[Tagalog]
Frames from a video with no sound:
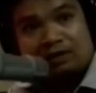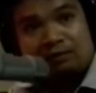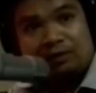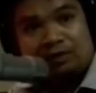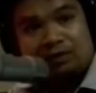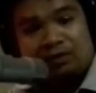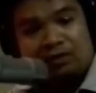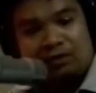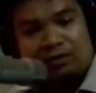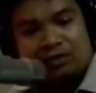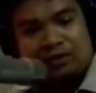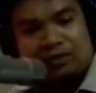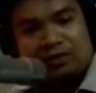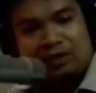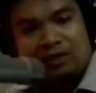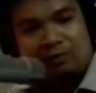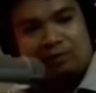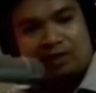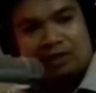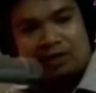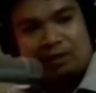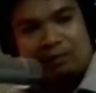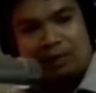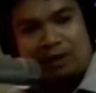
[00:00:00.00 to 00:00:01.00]
siyang overdose
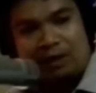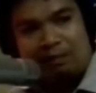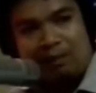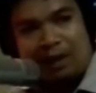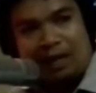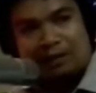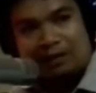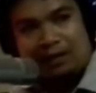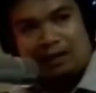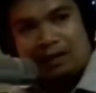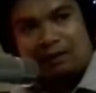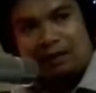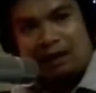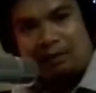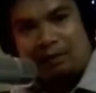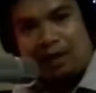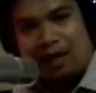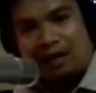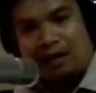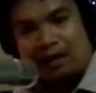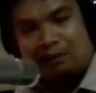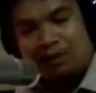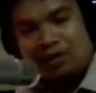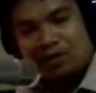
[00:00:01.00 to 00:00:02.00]
even sa mga batang
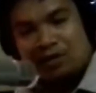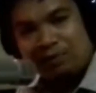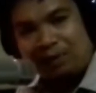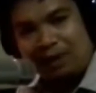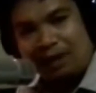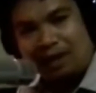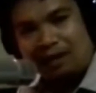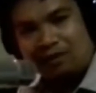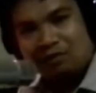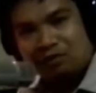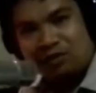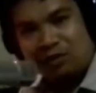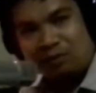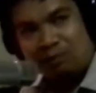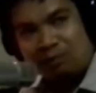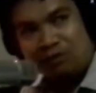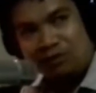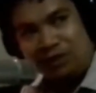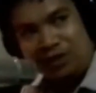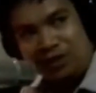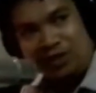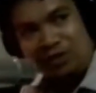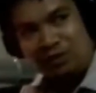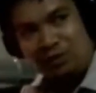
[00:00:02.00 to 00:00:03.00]
kabalabas pa lang o sa
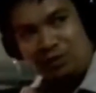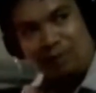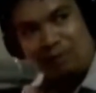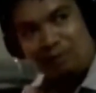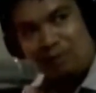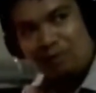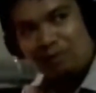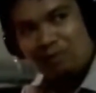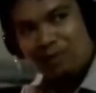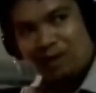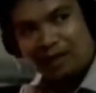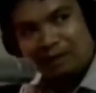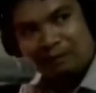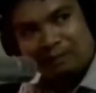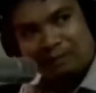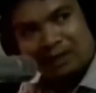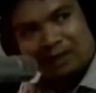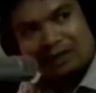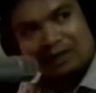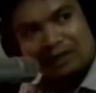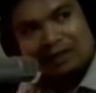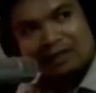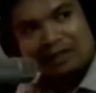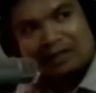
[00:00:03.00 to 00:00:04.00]
buntis, sa buntis problema.
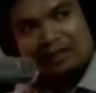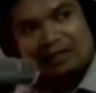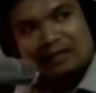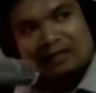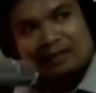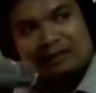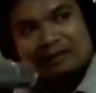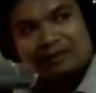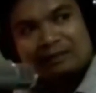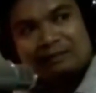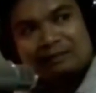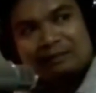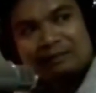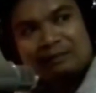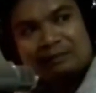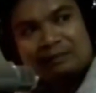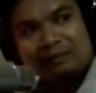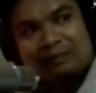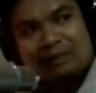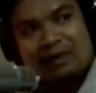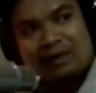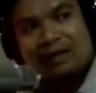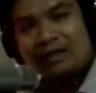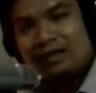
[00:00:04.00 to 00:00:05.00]
Pwede, pwede pala sa lahat,
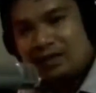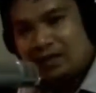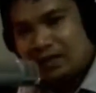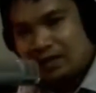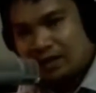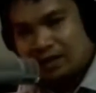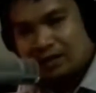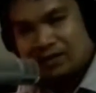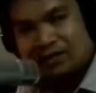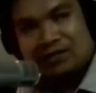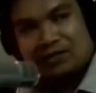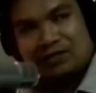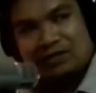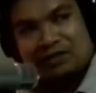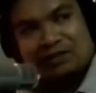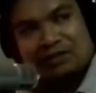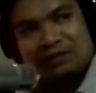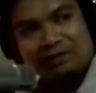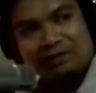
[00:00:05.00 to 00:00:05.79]
Dok. Yes. Kasi